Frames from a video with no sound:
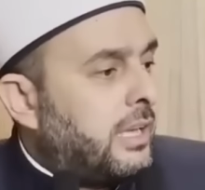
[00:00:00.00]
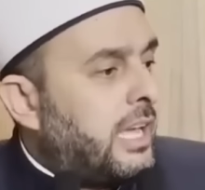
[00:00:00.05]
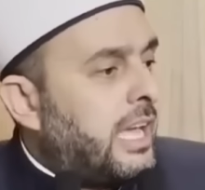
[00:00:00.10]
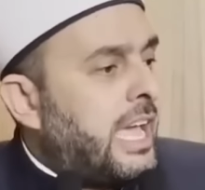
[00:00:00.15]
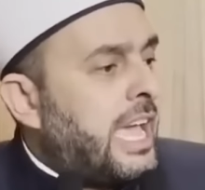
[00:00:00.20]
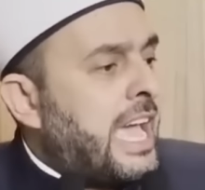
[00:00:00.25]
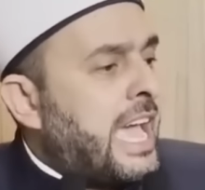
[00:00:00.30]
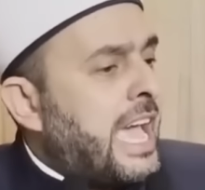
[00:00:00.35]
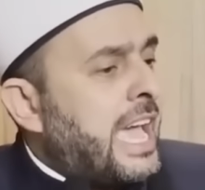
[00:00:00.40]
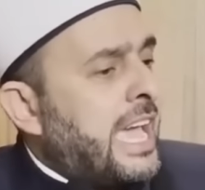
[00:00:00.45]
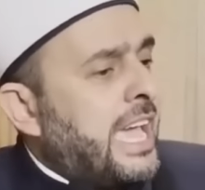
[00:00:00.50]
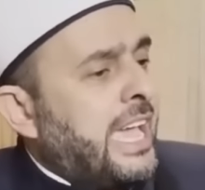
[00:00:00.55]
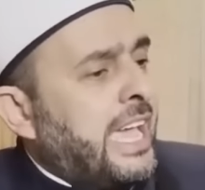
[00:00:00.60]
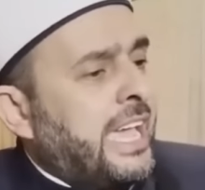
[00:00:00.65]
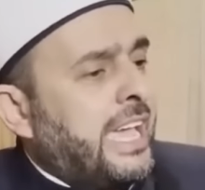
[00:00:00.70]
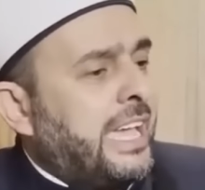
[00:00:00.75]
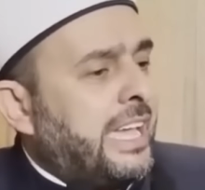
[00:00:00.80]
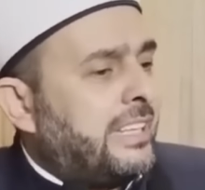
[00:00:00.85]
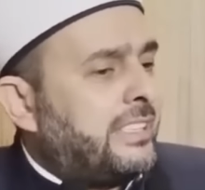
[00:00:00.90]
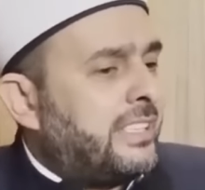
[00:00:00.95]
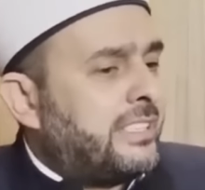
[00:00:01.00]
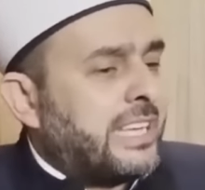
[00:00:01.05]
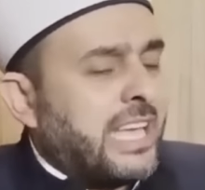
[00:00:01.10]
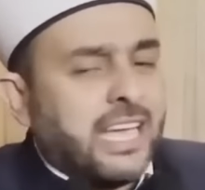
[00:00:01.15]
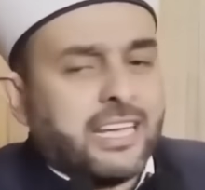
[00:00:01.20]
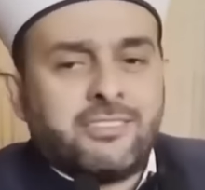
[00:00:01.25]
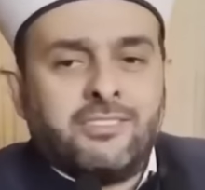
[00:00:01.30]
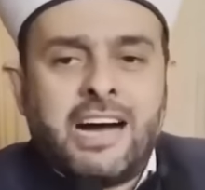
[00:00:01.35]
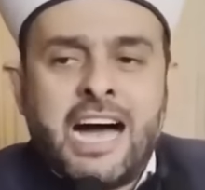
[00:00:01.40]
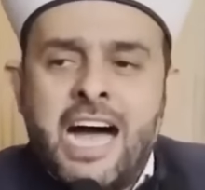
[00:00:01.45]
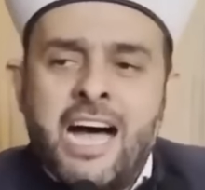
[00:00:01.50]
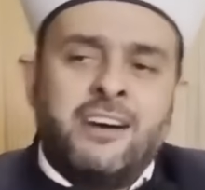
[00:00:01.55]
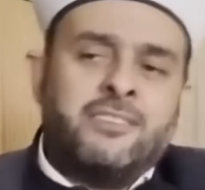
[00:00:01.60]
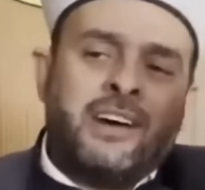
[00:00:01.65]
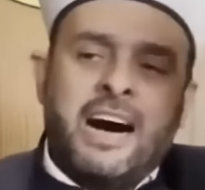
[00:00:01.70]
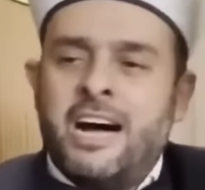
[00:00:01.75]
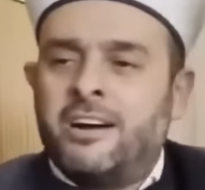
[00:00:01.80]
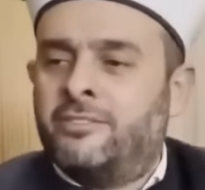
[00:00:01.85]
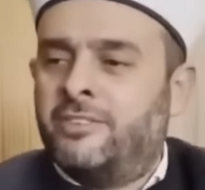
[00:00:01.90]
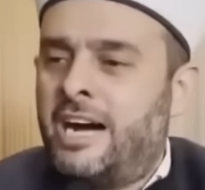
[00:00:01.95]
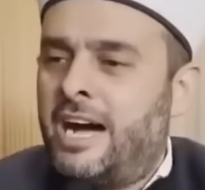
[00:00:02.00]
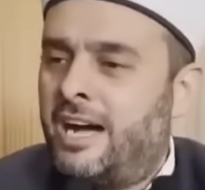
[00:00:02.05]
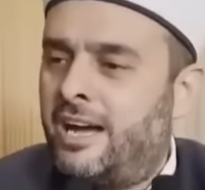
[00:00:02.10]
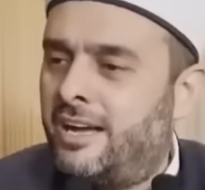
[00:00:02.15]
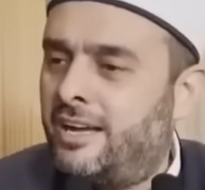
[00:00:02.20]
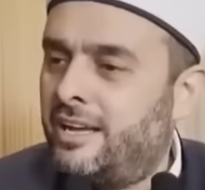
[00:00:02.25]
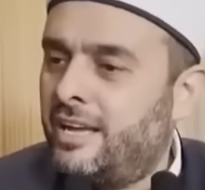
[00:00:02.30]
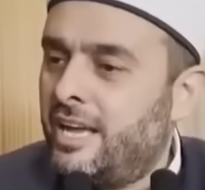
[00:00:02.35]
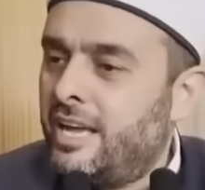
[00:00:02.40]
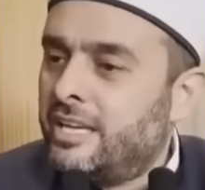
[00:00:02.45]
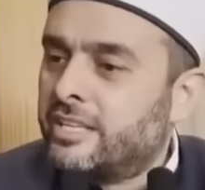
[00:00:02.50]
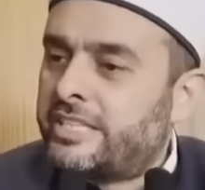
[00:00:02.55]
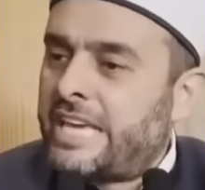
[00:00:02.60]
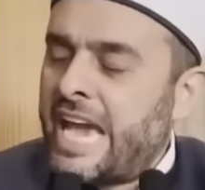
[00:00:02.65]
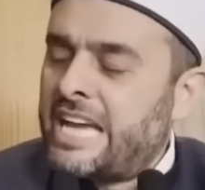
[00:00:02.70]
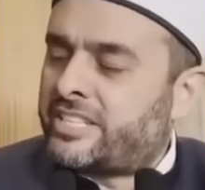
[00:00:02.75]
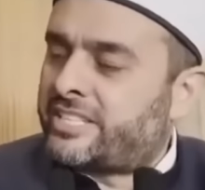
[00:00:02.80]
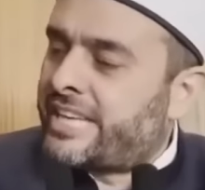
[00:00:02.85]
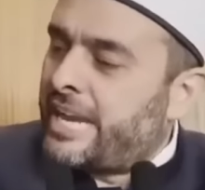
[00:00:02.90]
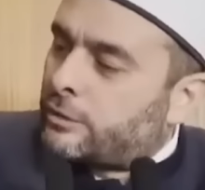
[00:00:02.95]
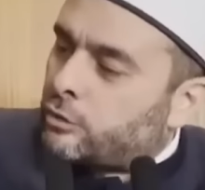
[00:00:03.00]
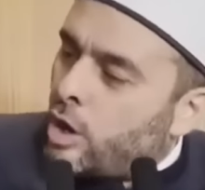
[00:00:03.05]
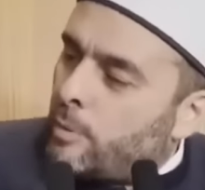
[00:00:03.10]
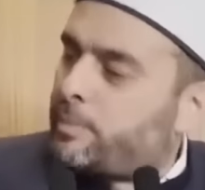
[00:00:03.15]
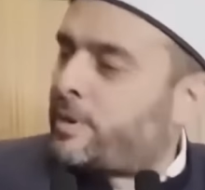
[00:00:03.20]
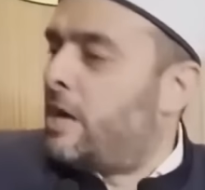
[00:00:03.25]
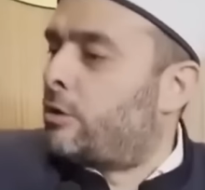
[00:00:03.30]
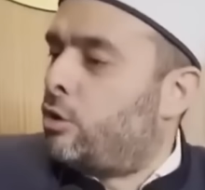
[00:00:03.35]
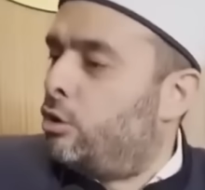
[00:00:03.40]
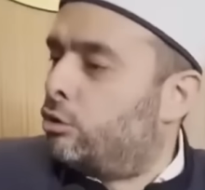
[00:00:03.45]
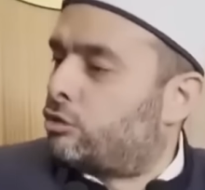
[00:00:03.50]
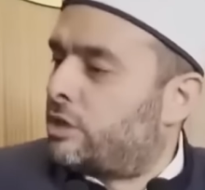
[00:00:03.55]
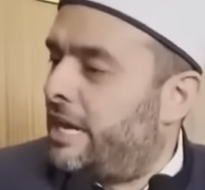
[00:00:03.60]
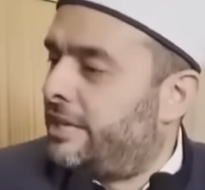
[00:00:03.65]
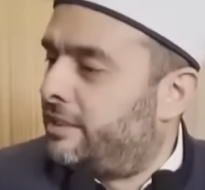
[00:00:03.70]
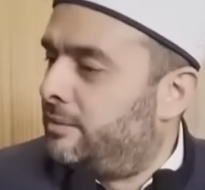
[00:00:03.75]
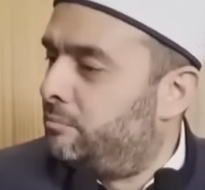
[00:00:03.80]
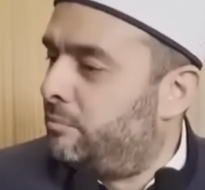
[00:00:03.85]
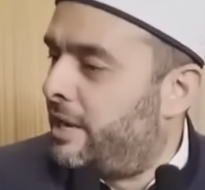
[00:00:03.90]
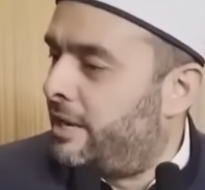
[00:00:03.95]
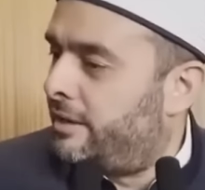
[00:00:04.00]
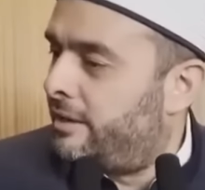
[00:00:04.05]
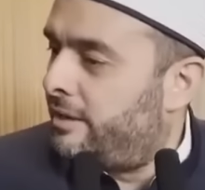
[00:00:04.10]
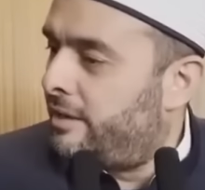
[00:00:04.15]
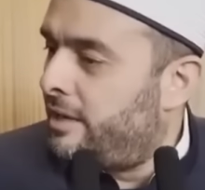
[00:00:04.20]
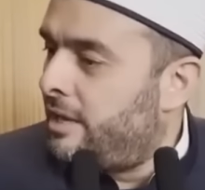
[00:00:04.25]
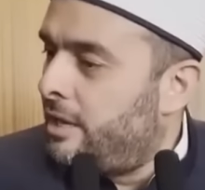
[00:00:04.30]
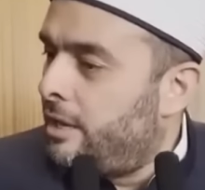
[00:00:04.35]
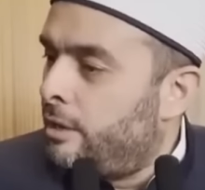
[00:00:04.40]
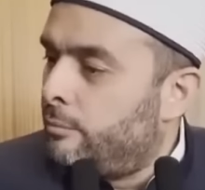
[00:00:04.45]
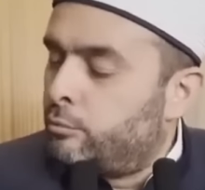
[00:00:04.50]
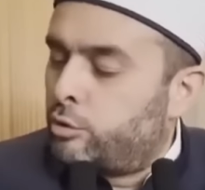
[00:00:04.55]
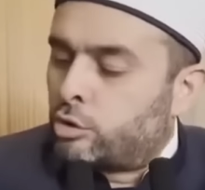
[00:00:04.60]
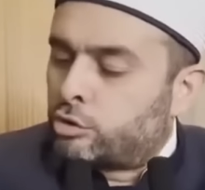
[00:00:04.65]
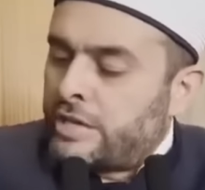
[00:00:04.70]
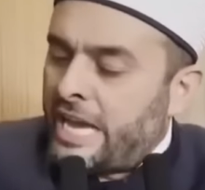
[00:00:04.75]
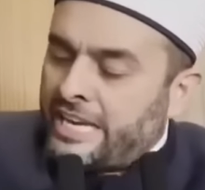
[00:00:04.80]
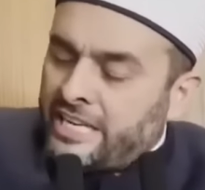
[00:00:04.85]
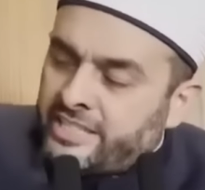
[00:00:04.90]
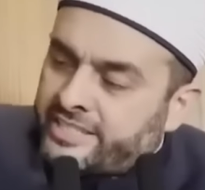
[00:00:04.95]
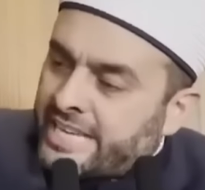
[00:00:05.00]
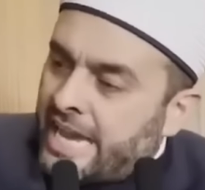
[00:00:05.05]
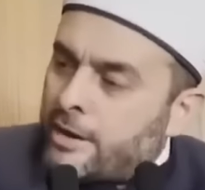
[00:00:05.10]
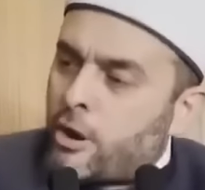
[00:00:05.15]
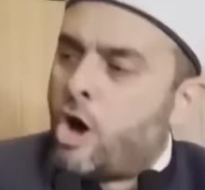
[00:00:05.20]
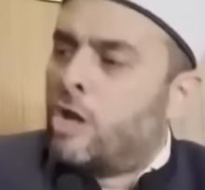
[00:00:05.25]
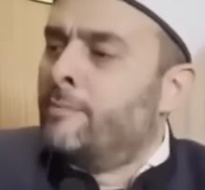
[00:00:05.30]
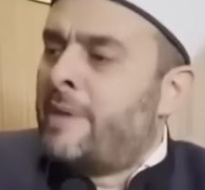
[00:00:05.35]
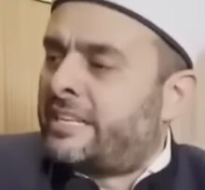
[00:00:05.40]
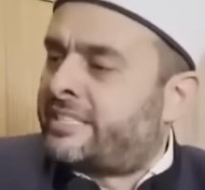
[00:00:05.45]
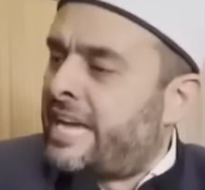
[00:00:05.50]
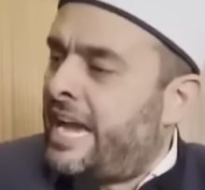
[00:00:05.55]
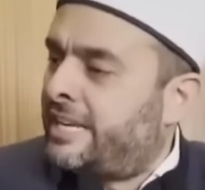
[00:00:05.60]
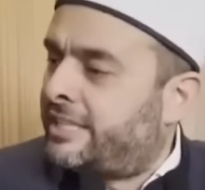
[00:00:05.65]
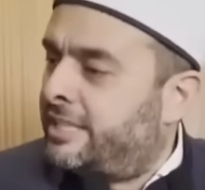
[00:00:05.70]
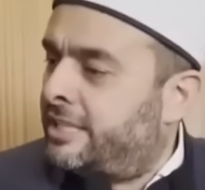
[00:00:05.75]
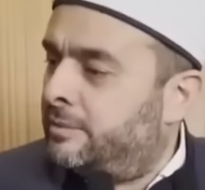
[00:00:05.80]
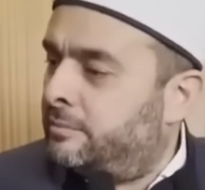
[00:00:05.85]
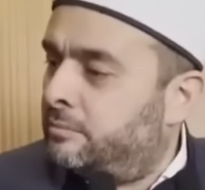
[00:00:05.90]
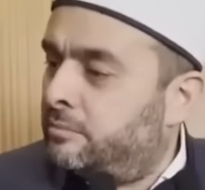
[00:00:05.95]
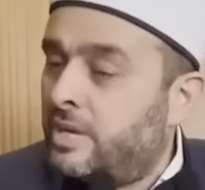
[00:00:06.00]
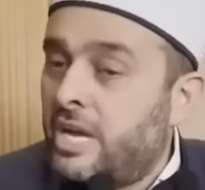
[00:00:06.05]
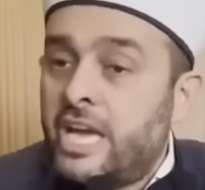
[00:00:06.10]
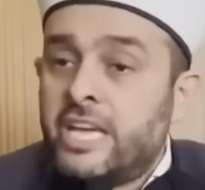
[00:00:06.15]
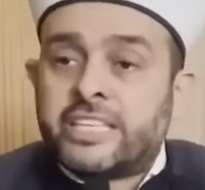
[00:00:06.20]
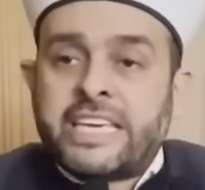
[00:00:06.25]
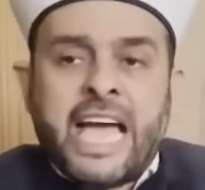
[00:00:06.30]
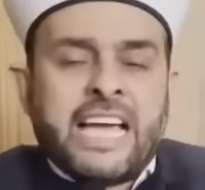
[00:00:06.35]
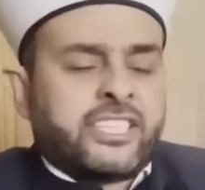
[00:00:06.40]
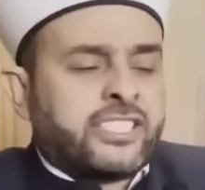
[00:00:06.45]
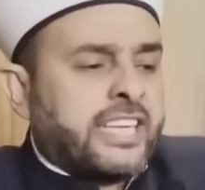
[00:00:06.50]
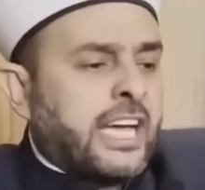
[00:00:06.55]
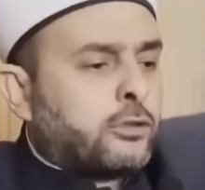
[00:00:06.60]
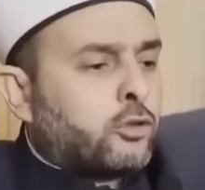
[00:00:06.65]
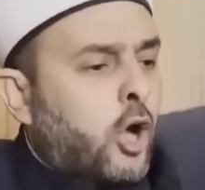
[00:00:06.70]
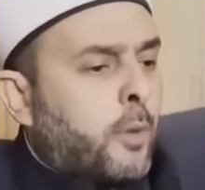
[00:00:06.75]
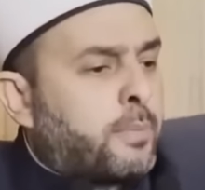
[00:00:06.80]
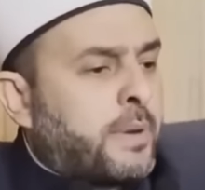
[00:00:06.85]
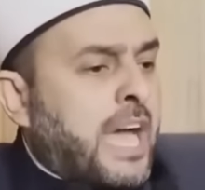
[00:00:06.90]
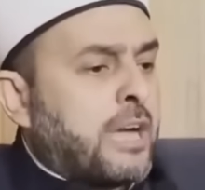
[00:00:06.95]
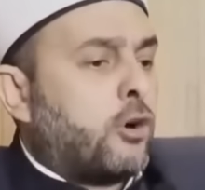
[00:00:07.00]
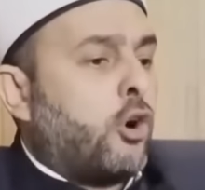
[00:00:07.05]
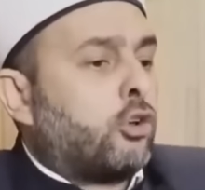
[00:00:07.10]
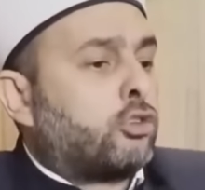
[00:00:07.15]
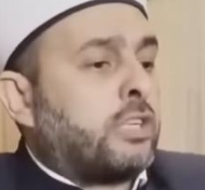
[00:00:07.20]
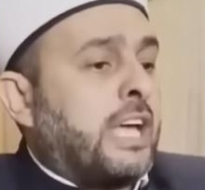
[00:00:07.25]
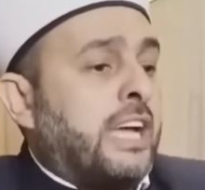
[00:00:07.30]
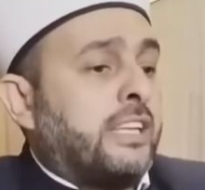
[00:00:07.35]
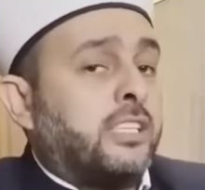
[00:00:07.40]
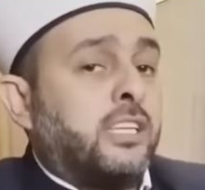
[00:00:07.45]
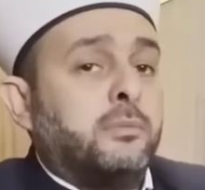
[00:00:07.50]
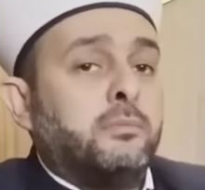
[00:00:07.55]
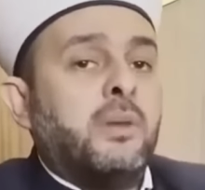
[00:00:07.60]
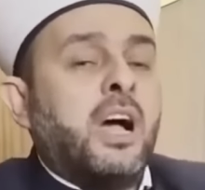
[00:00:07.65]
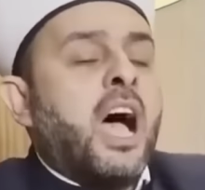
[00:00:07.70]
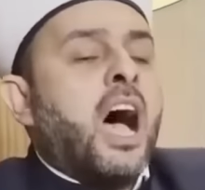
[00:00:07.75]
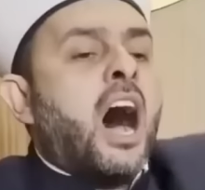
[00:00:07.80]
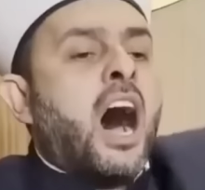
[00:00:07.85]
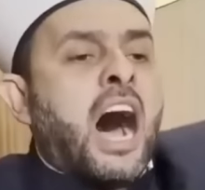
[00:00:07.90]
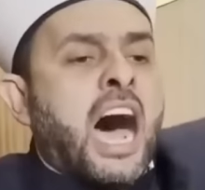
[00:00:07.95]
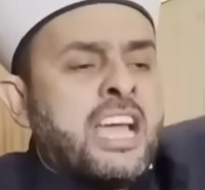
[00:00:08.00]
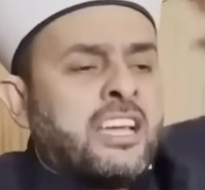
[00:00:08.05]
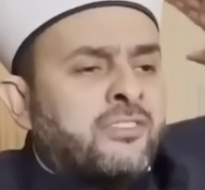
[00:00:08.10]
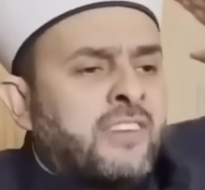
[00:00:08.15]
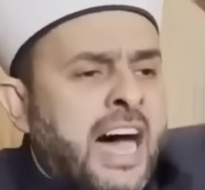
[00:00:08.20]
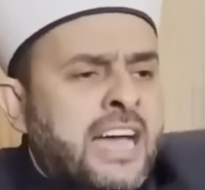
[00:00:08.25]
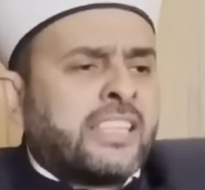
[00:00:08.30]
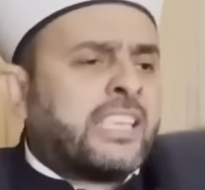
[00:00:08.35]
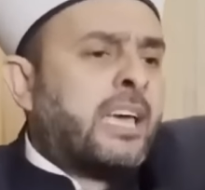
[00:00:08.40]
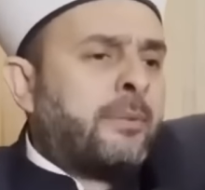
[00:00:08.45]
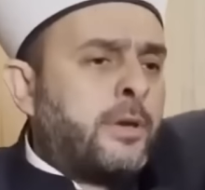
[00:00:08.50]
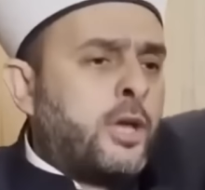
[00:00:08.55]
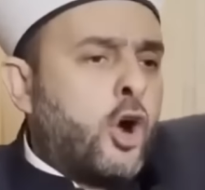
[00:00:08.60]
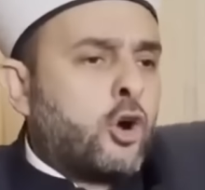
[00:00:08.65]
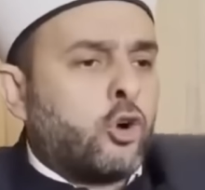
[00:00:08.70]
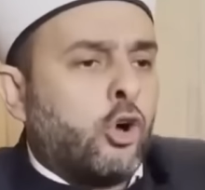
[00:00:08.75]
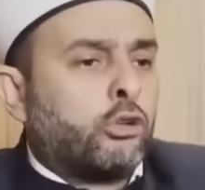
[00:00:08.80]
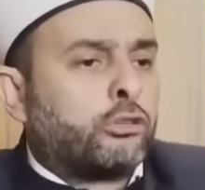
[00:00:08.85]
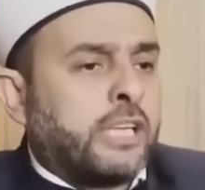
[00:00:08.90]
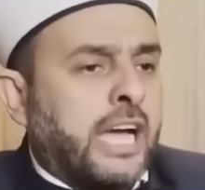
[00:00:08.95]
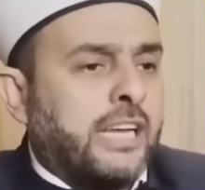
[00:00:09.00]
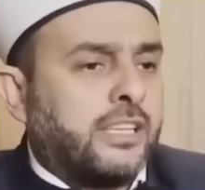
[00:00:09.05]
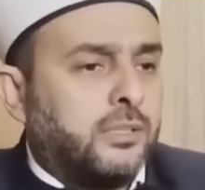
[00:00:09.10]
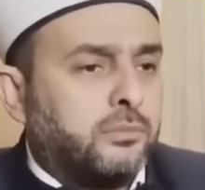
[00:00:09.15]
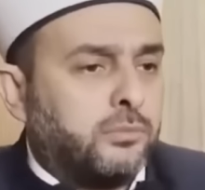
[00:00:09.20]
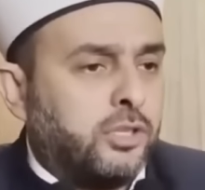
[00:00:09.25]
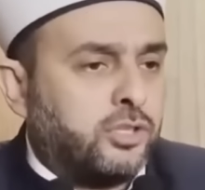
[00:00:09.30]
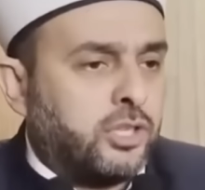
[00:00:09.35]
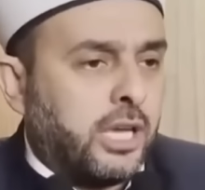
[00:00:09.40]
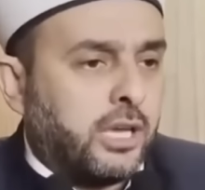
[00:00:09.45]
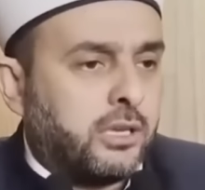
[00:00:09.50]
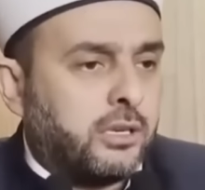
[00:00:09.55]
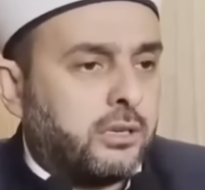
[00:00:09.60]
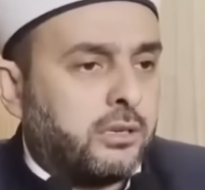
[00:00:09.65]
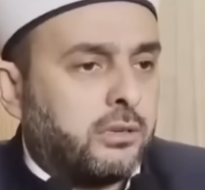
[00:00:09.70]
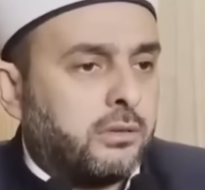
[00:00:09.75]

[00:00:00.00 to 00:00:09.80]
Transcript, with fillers: Ey diyecek vah vah vah. Keşke toprak olsaydım ben. Burada insan olmasaydım. Keşke toprak olsaydım. Hayvan gibi yok olsaydım diyecek.